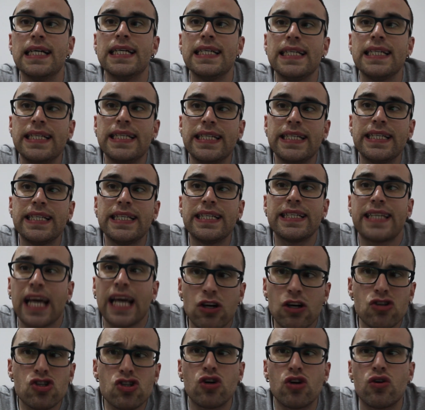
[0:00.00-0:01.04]
y ya
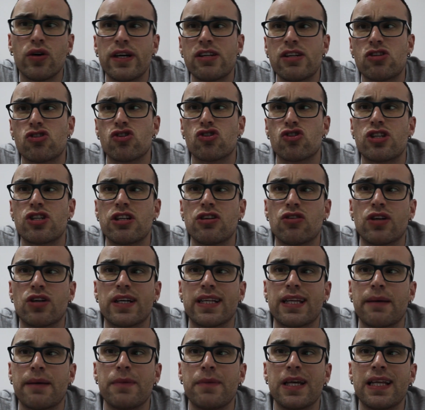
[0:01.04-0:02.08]
no solo eso, sino que
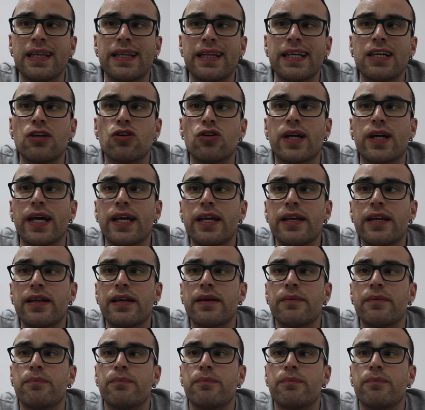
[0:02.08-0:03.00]
también tengo que ir